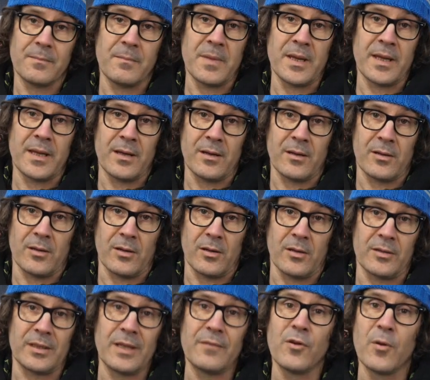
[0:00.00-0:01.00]
mais
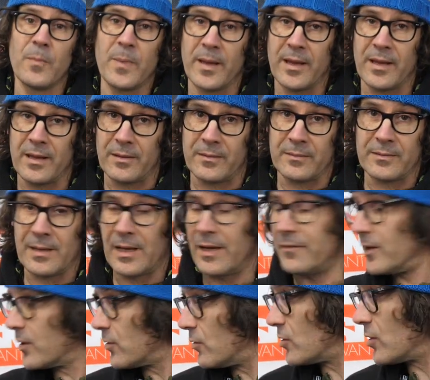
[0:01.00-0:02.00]
développé
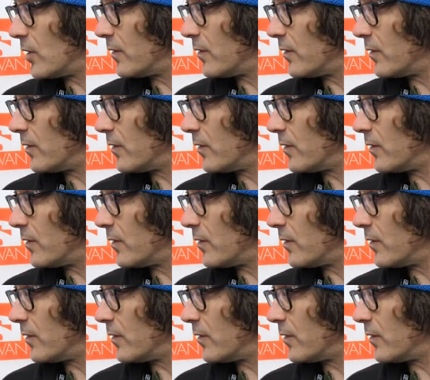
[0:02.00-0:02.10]
avec une